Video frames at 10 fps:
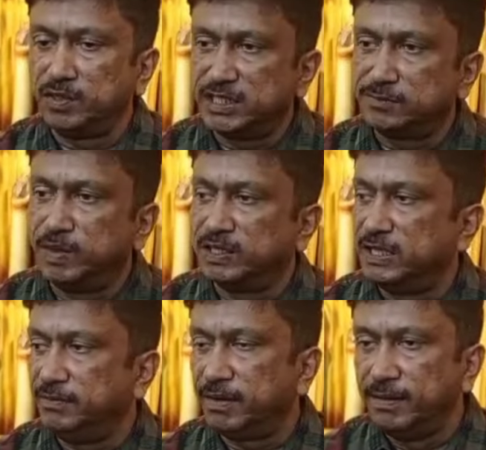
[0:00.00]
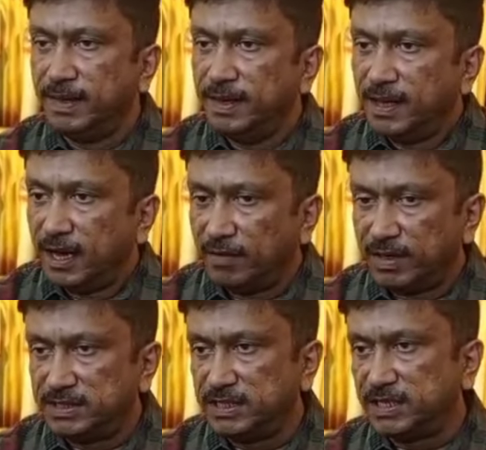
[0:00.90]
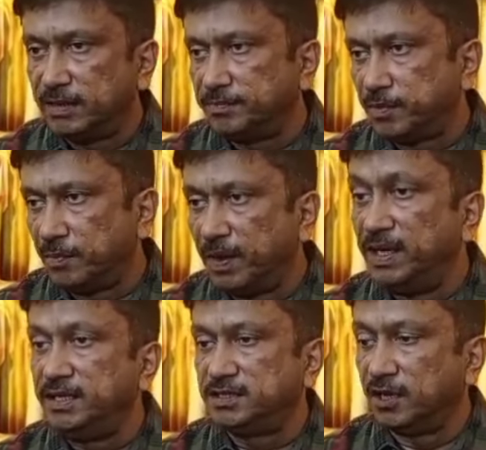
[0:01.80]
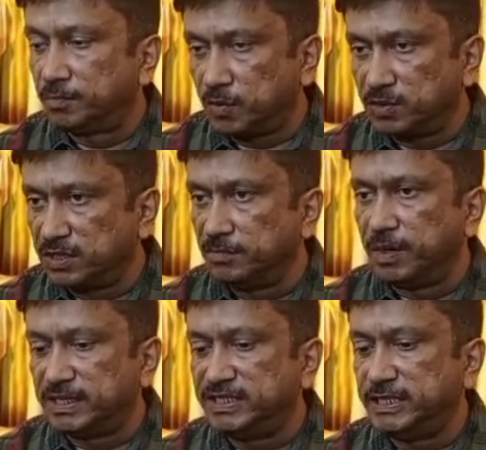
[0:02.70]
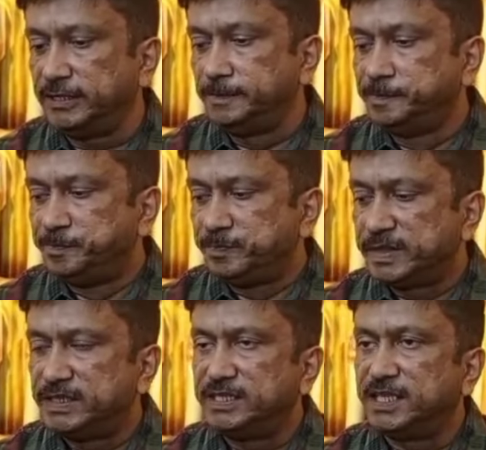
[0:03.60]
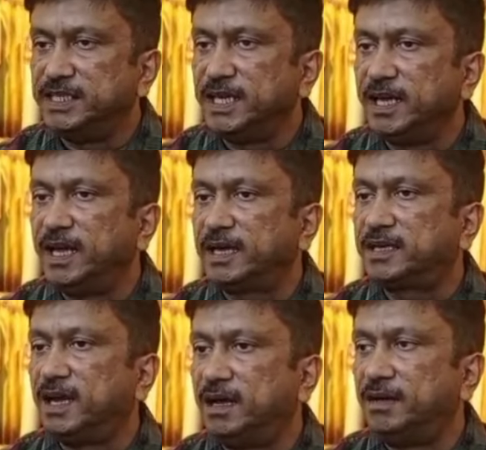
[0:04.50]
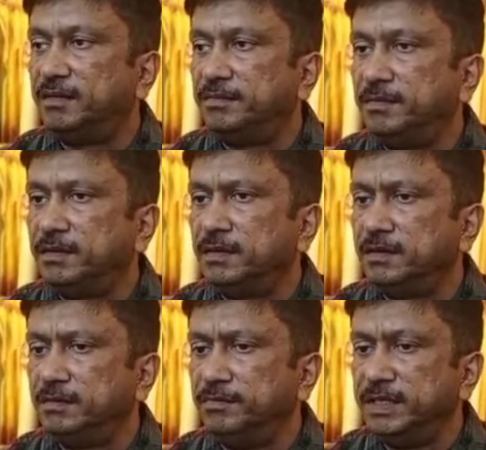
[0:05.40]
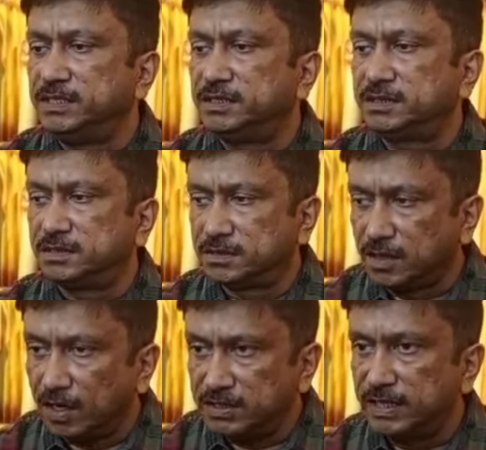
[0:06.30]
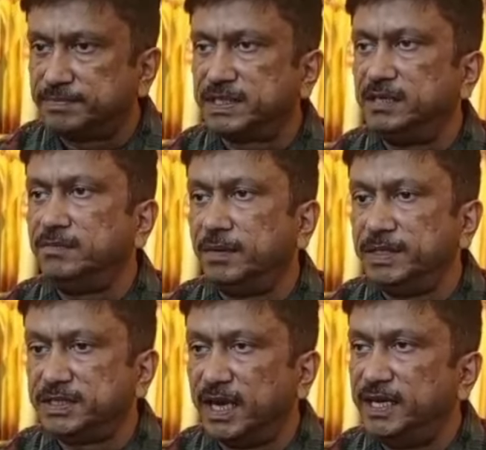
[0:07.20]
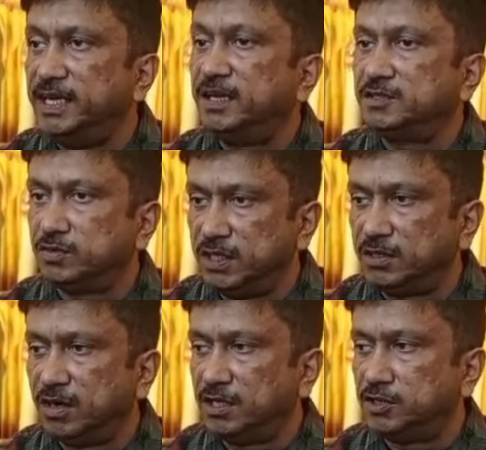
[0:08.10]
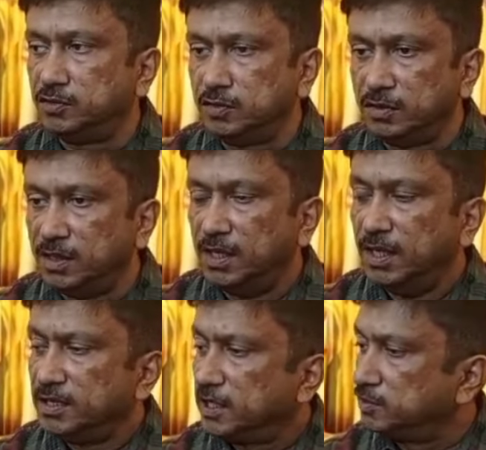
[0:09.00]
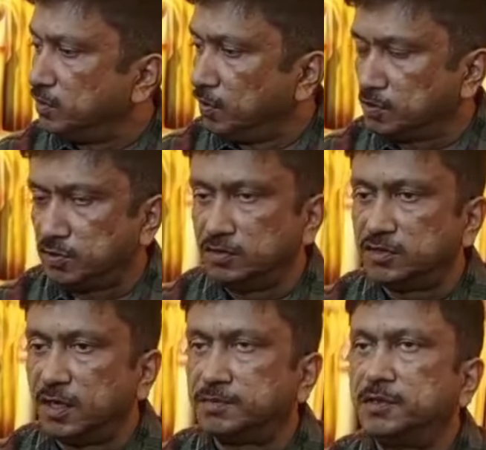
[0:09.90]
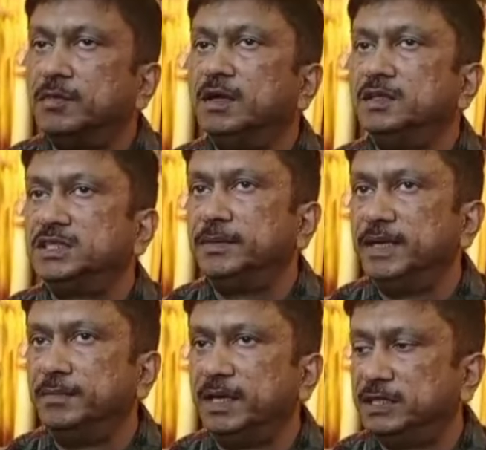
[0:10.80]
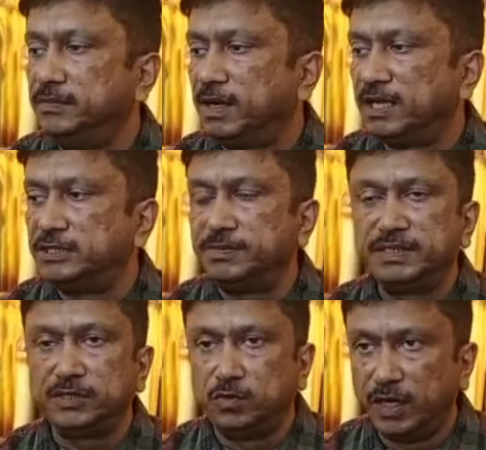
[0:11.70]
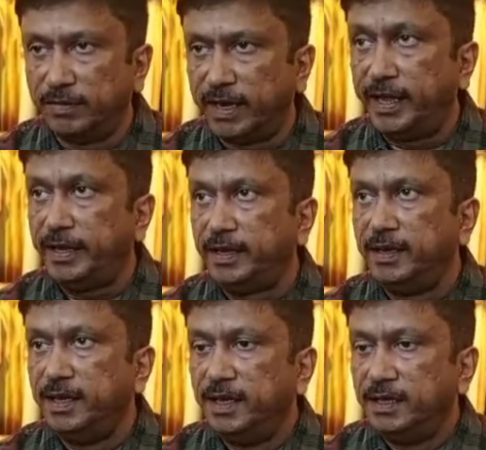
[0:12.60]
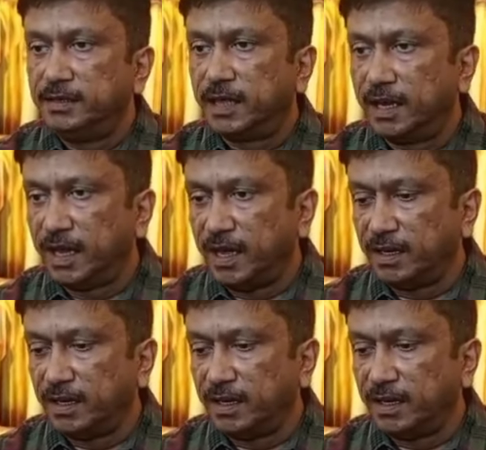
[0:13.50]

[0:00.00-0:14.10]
প্রজেক্ট মাধ্যমা আমরা সেটাকে প্রপারলি সার্ভ করতে পারছি সেটা নিয়ে একটা মিসকনসেপশান বা মিস আইডিয়াস তৈরি করার জন্য কিছু লোকজন সবসময় হচ্ছে মাতৃমার আশেপাশে ঘুরে বেড়ায় তারা